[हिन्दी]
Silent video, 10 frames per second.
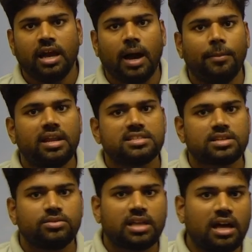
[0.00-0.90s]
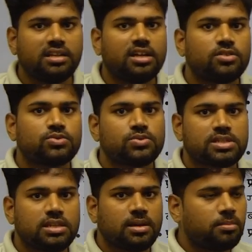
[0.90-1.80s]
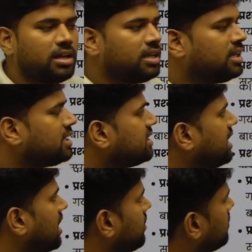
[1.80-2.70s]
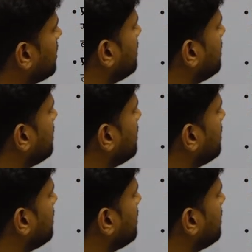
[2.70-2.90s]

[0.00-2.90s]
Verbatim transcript: हमारे संविधान की अनुसूची नंबर ग्यारह में